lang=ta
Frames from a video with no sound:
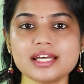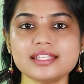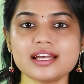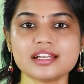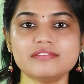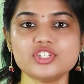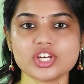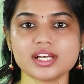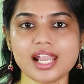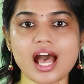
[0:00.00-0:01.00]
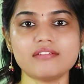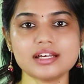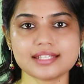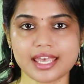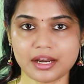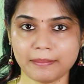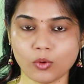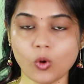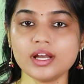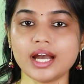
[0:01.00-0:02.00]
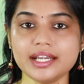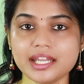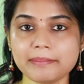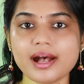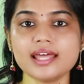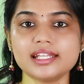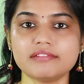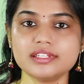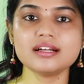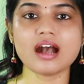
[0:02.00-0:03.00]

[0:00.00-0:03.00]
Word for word: மாதிரியான விஷயங்களை அவங்க செய்கிறப்போ கண்டிப்பாக அதில் வந்து